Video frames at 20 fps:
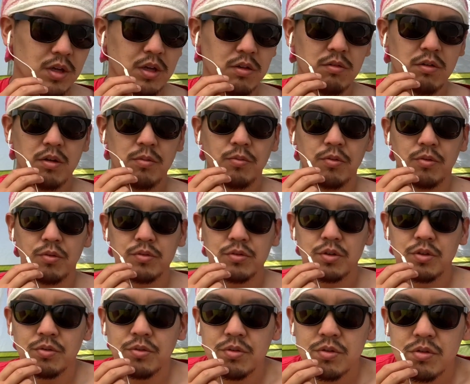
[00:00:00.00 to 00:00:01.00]
はもうほんと
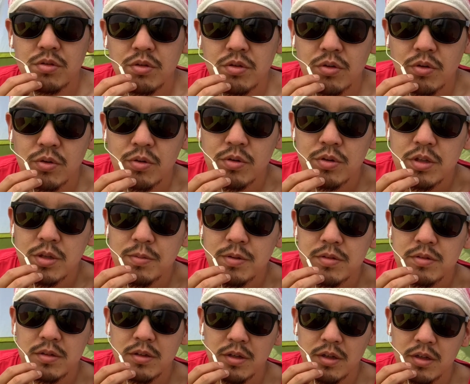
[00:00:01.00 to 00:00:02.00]
40度超えてます
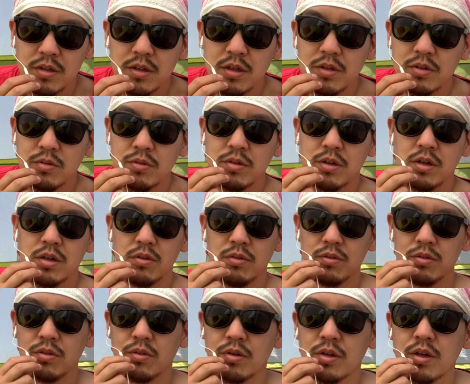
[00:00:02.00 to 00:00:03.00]
ねテントの中の温
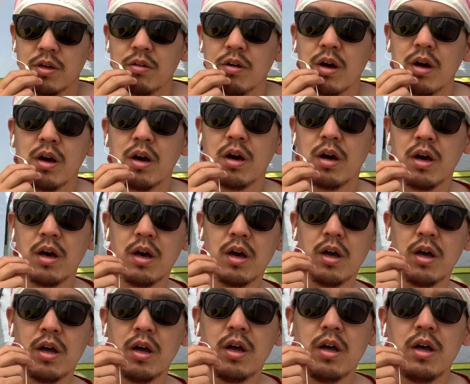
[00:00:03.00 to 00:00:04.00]
度計は
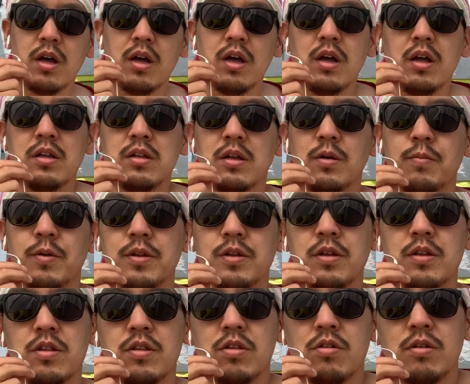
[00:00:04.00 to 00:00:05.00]
でやっぱ日
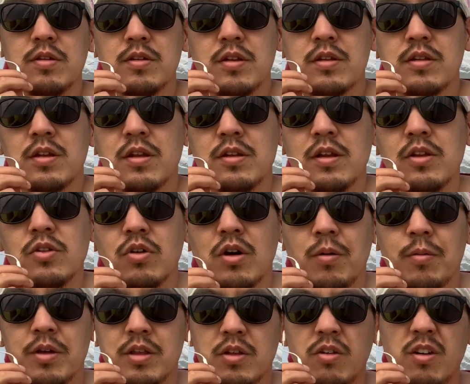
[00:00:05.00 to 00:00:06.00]
中は絶対テントカバーした方が